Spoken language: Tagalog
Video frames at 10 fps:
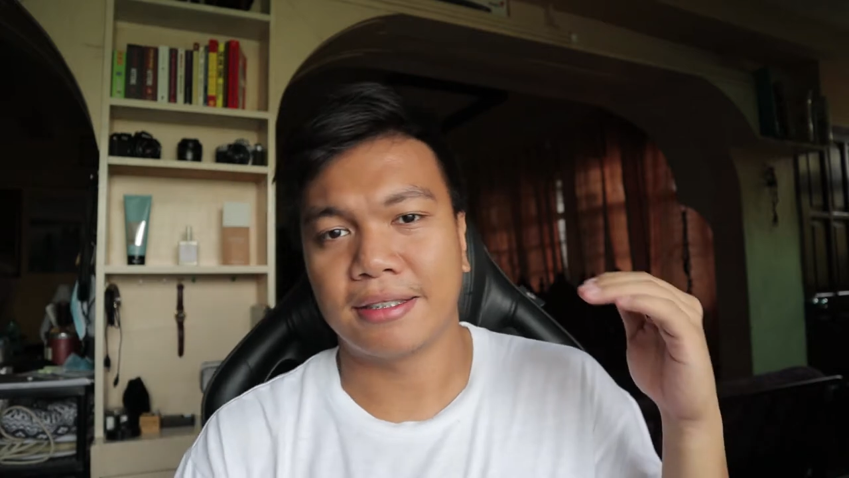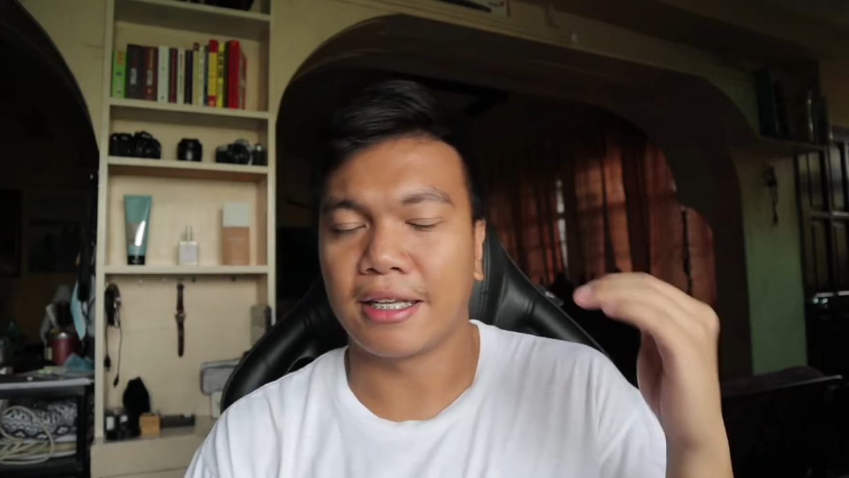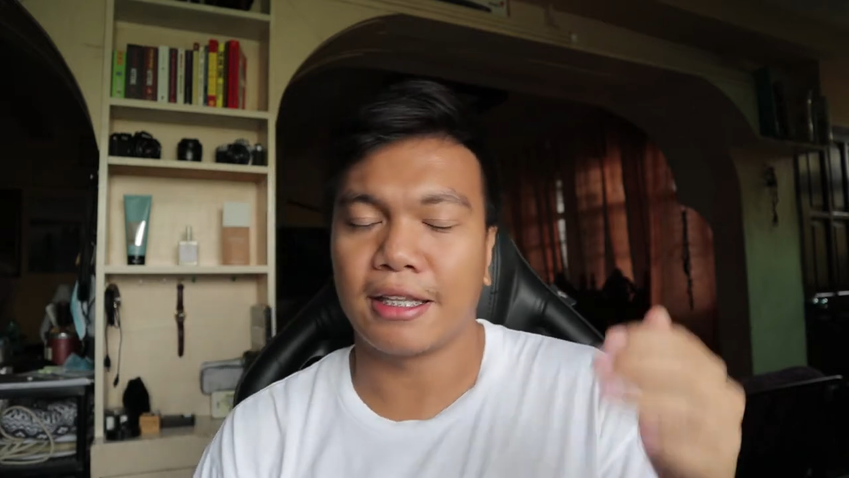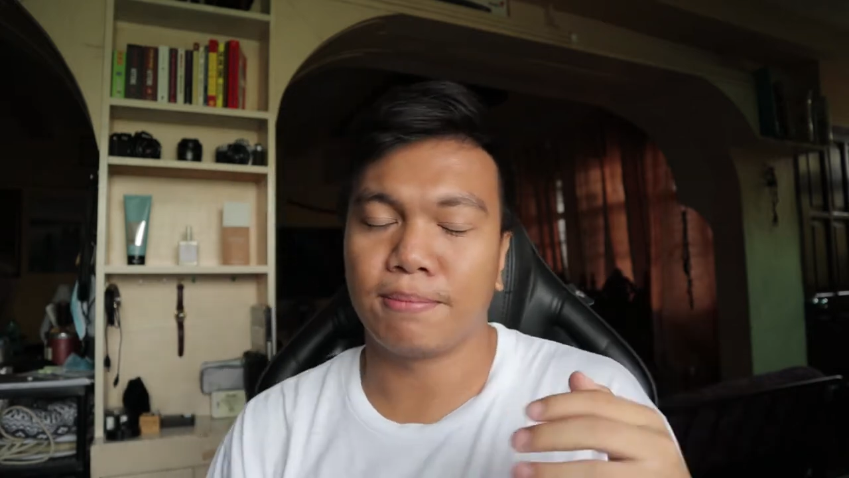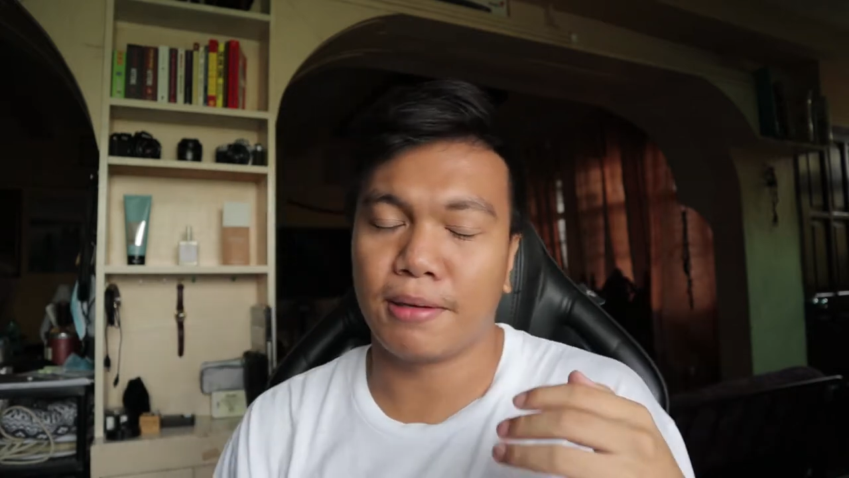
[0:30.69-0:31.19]

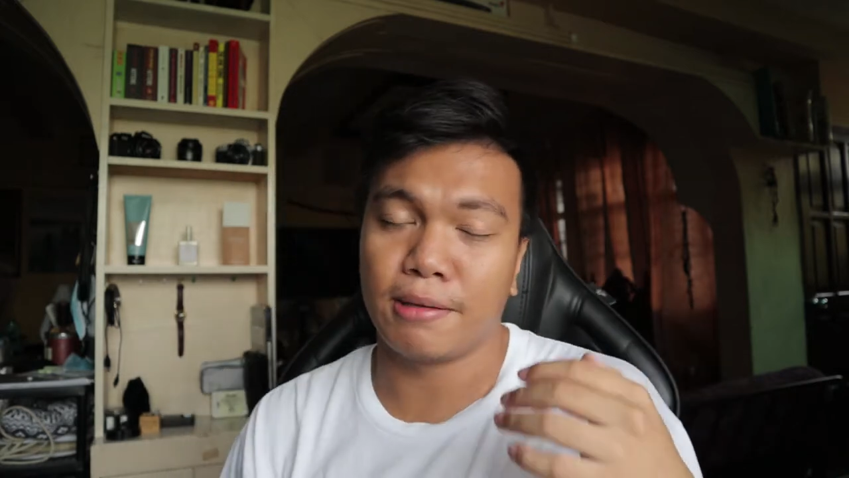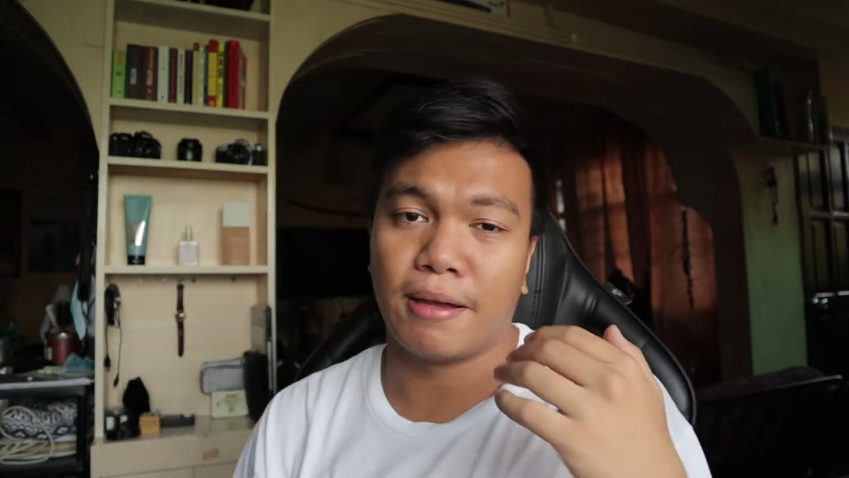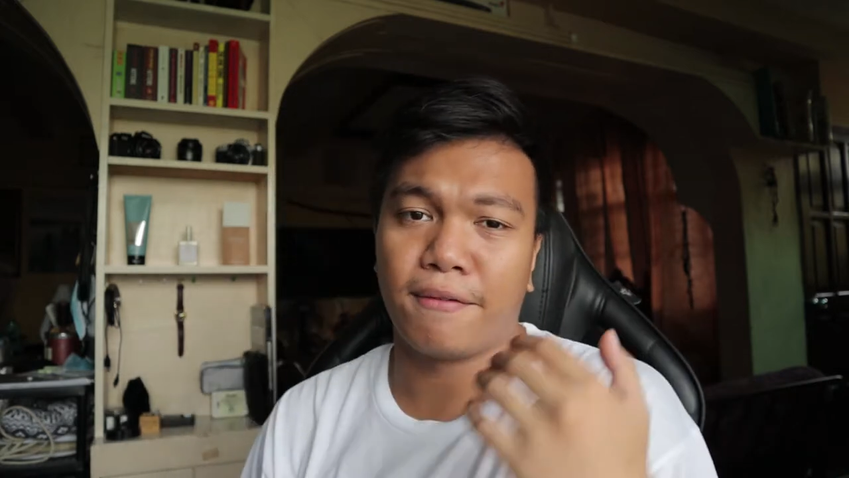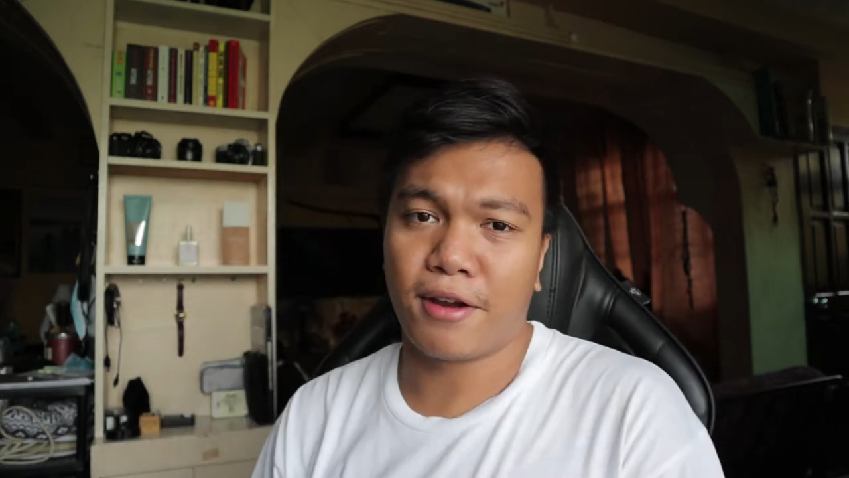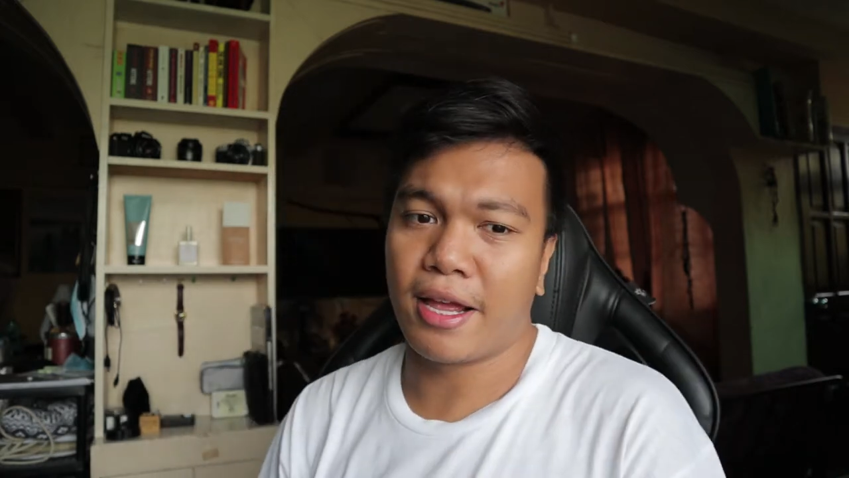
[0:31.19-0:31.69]
set up by
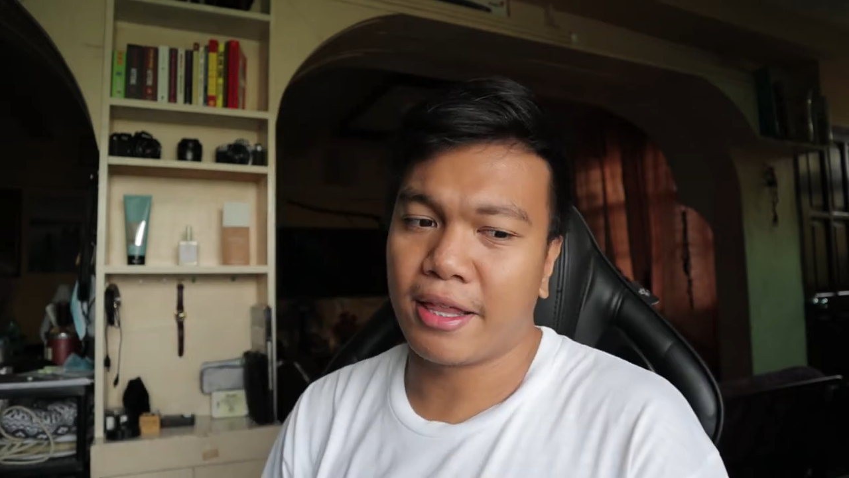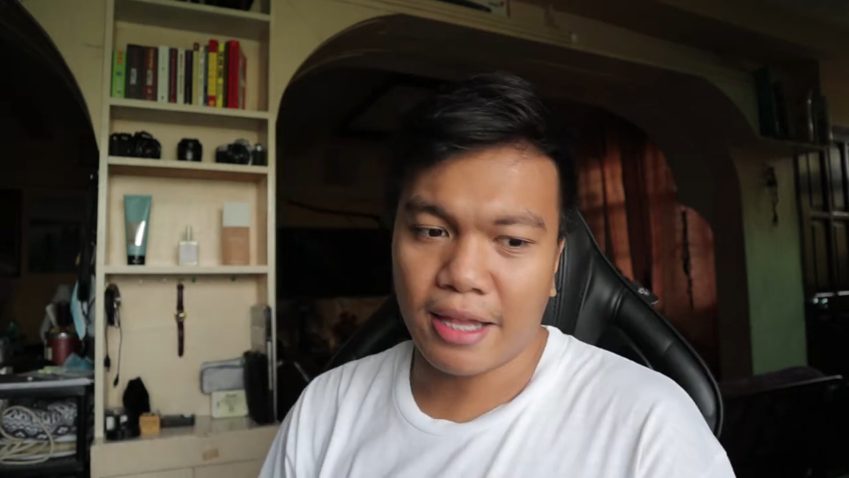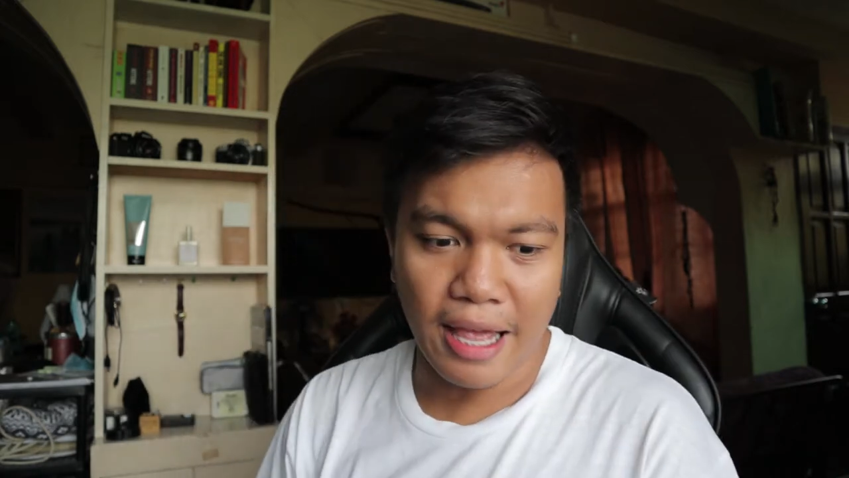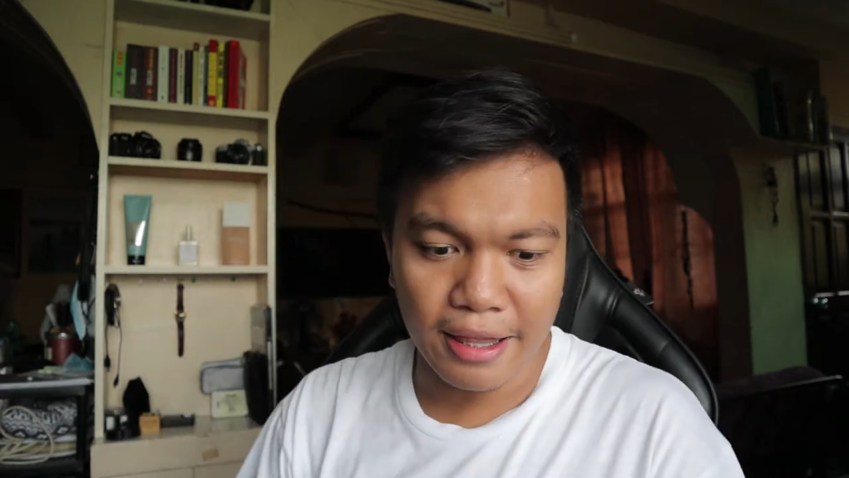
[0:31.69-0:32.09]
my friend.